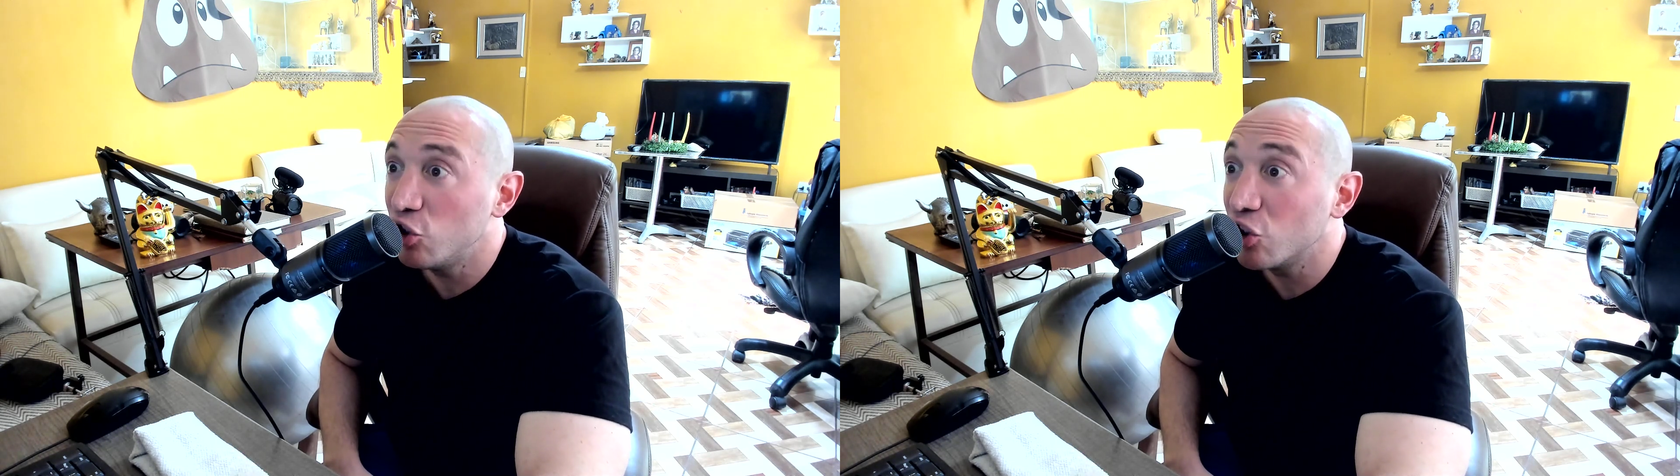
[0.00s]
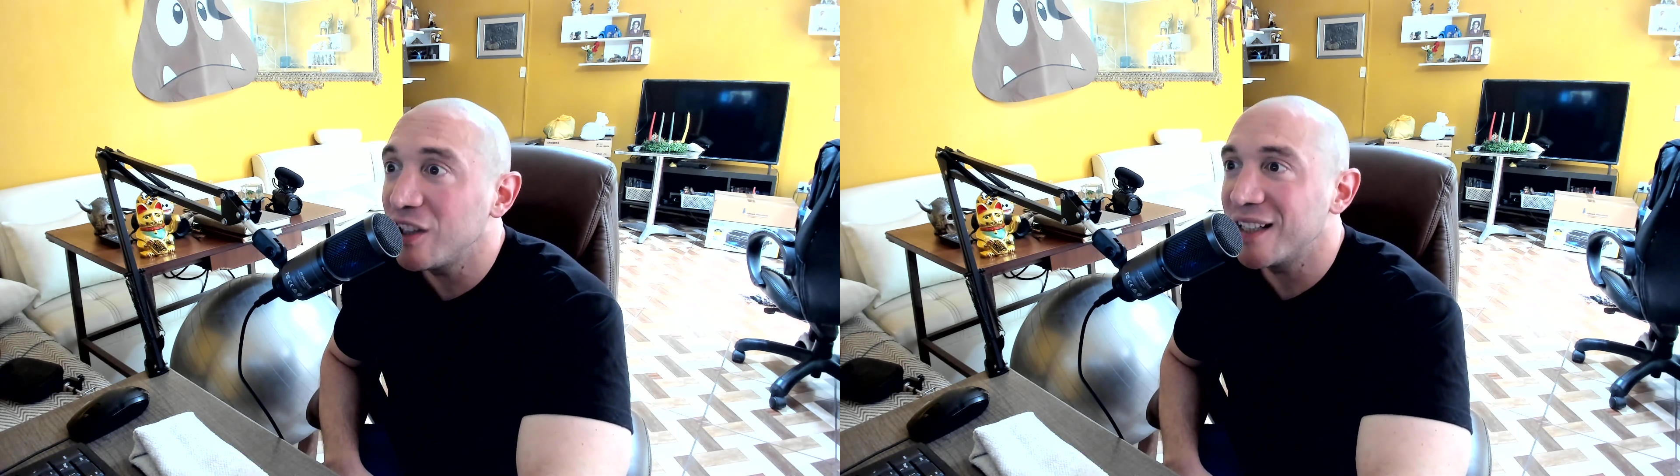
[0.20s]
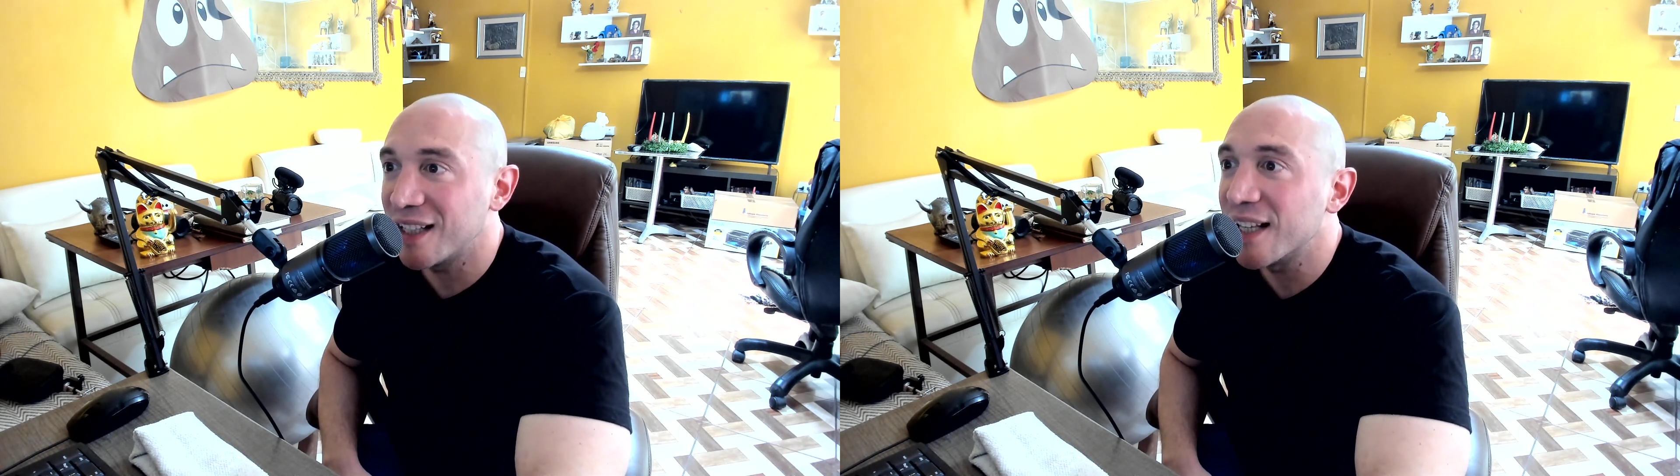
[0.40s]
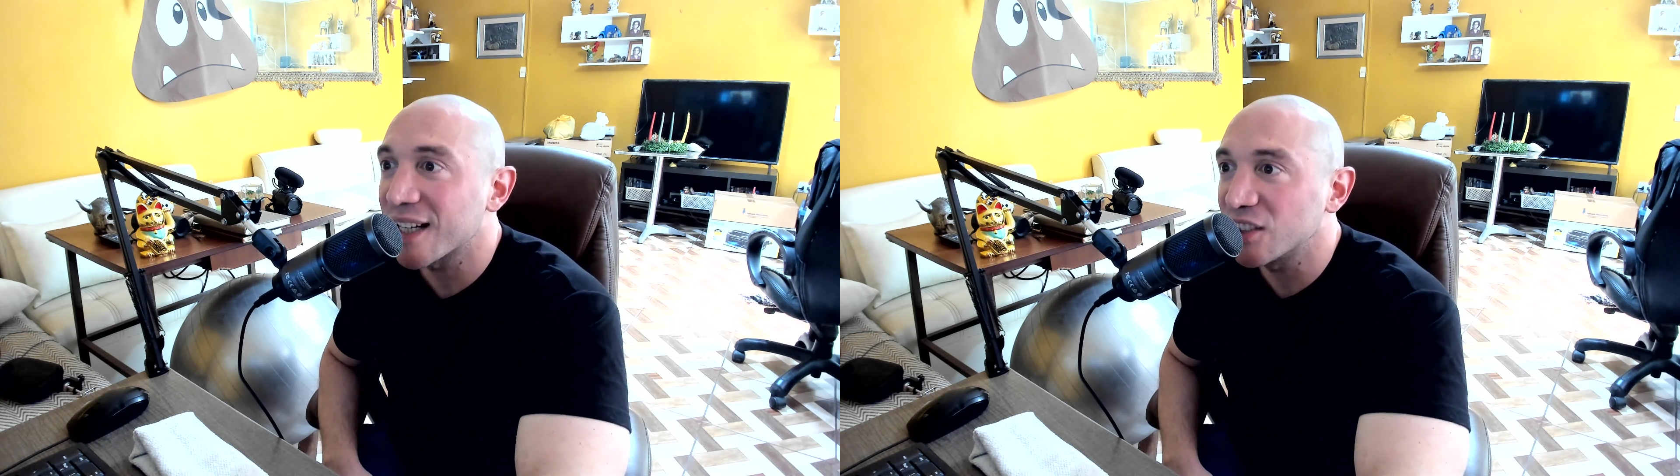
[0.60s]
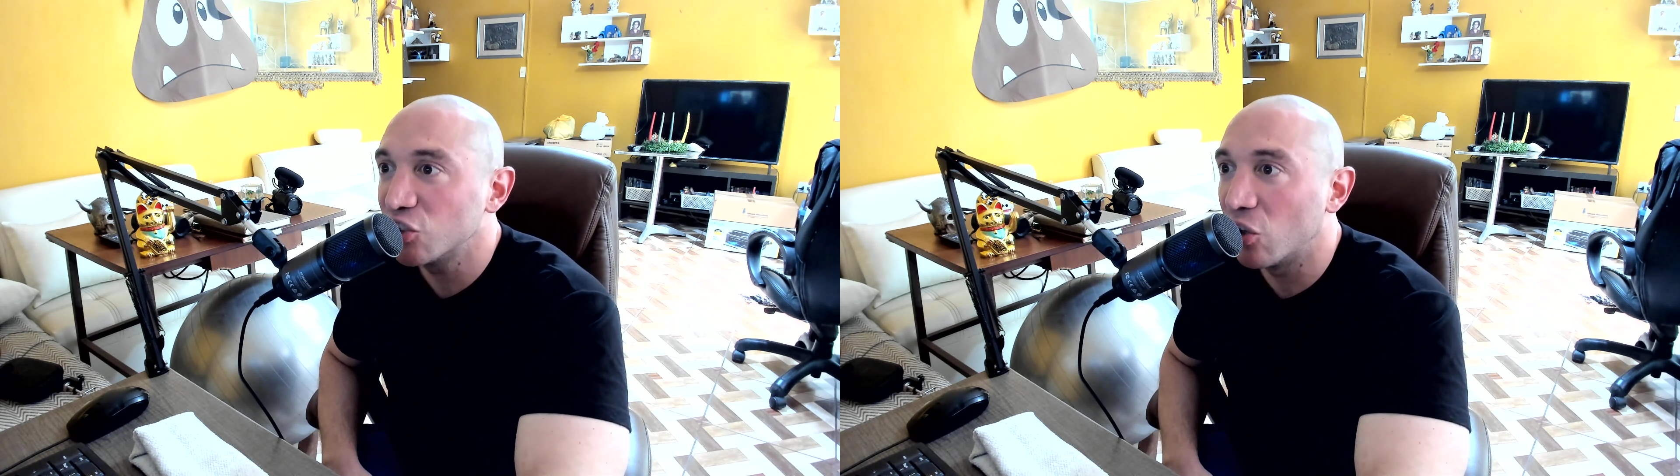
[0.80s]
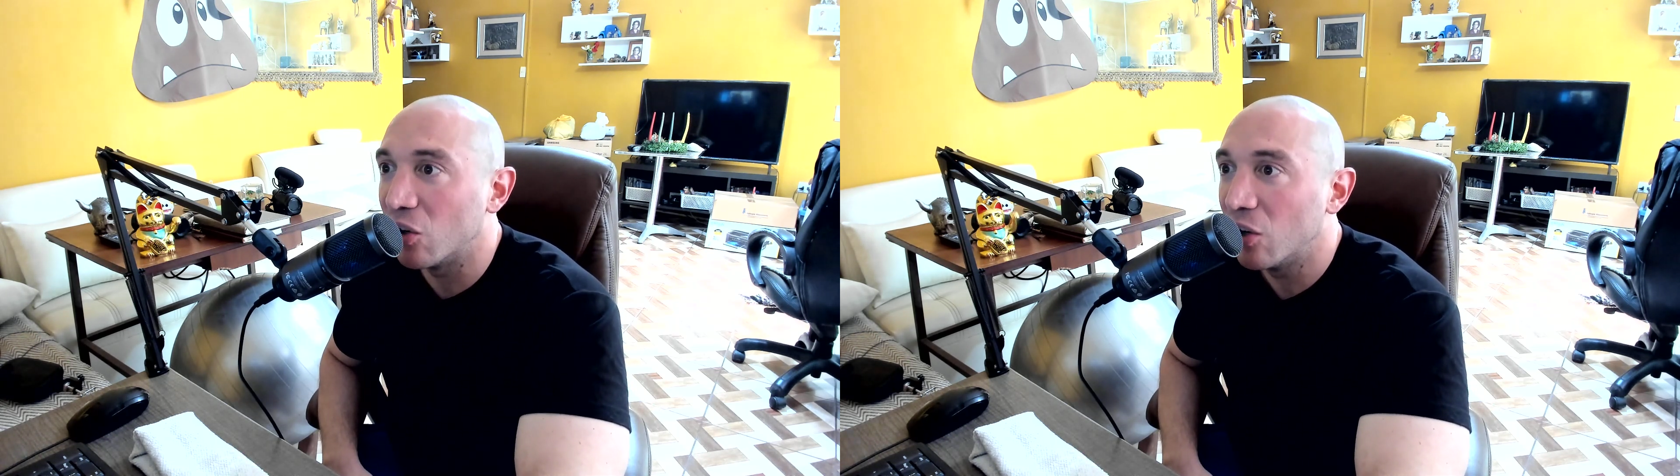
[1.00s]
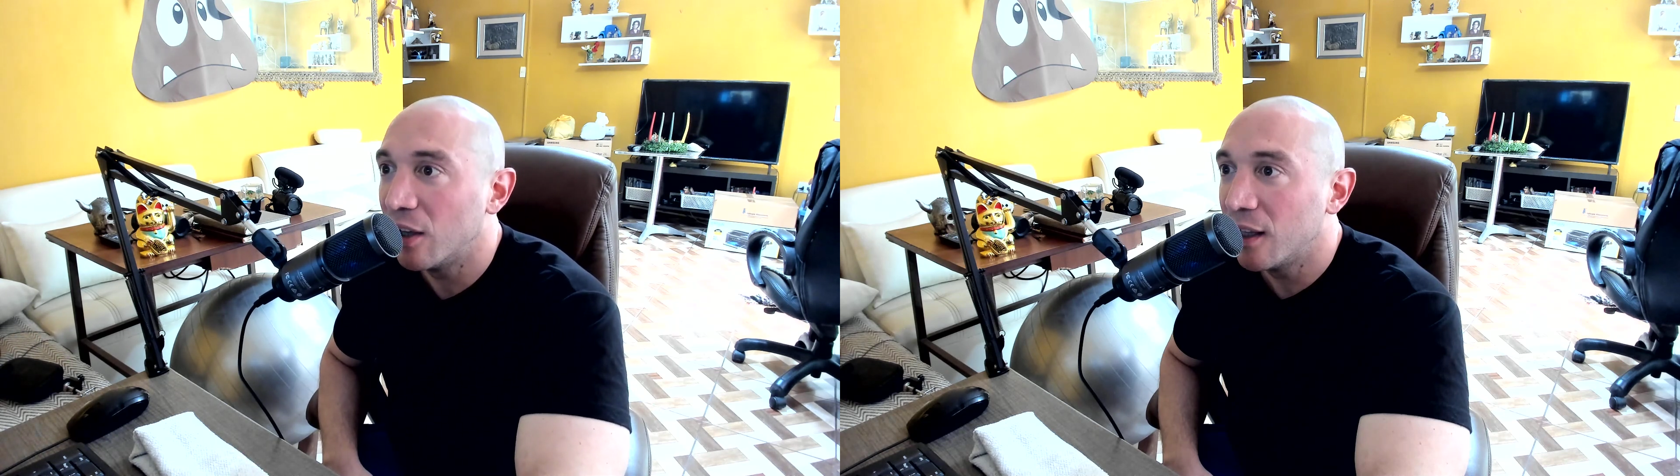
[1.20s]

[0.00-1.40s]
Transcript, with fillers: no tienes la razón.